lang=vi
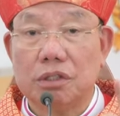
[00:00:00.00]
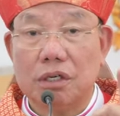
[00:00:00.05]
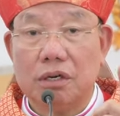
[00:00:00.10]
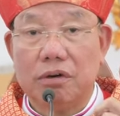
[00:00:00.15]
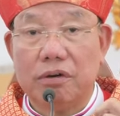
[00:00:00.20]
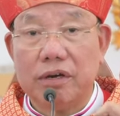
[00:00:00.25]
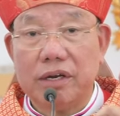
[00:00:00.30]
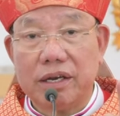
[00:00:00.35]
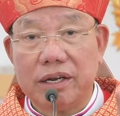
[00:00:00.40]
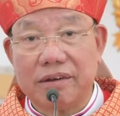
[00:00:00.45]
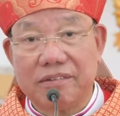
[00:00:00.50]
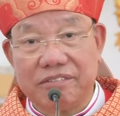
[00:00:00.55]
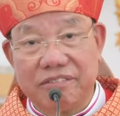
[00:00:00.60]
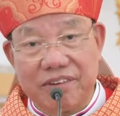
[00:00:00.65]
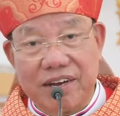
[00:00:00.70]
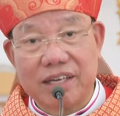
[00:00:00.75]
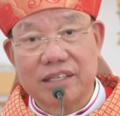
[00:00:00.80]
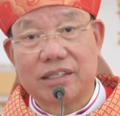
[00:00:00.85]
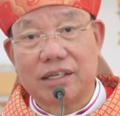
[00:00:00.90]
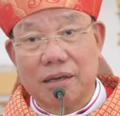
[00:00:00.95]
đó là
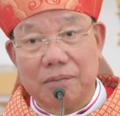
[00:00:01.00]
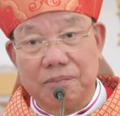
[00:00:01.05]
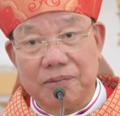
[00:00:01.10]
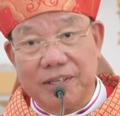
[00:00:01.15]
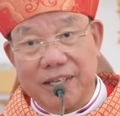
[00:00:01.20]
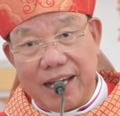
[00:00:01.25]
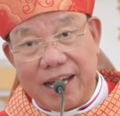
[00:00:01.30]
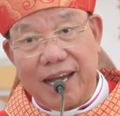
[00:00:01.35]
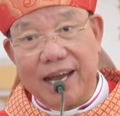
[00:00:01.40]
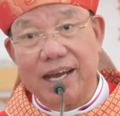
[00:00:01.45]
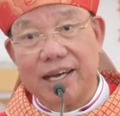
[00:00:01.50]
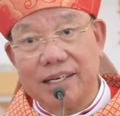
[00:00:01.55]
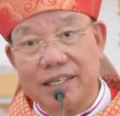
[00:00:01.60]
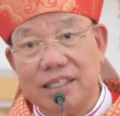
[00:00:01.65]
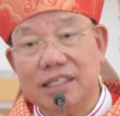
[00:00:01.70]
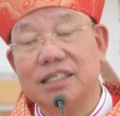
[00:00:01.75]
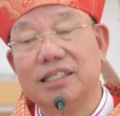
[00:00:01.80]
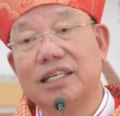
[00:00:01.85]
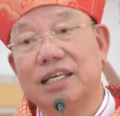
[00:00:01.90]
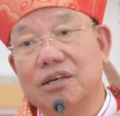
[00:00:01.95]
vác thập giá
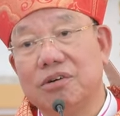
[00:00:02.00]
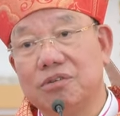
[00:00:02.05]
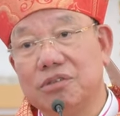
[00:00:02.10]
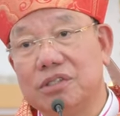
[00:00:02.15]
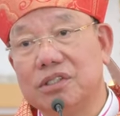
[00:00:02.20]
đi theo